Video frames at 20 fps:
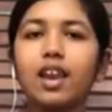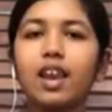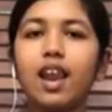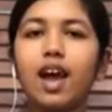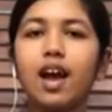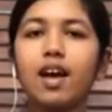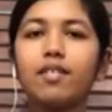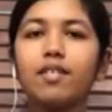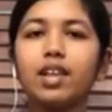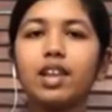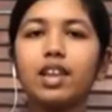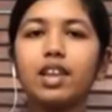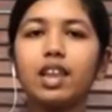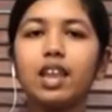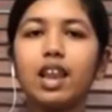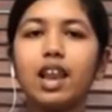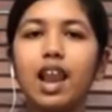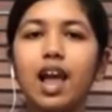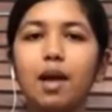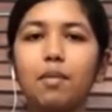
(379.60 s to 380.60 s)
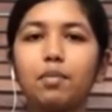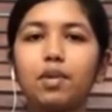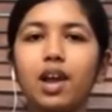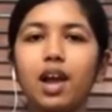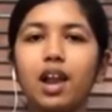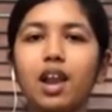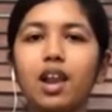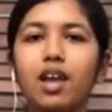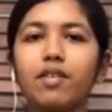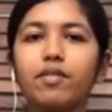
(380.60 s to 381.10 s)
நான் வந்து
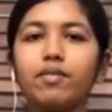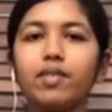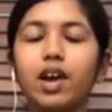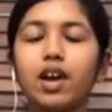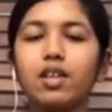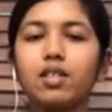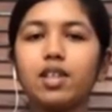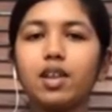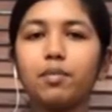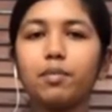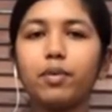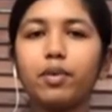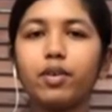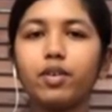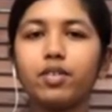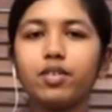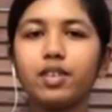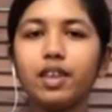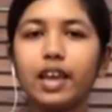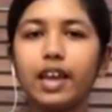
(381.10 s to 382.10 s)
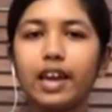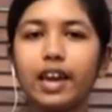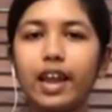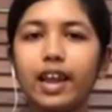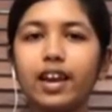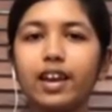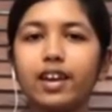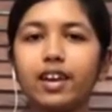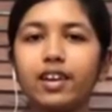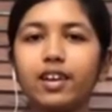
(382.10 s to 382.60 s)
லேம்டாவில் வேர்சல் ப்ரோ
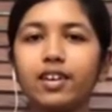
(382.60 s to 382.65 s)
சேரேன்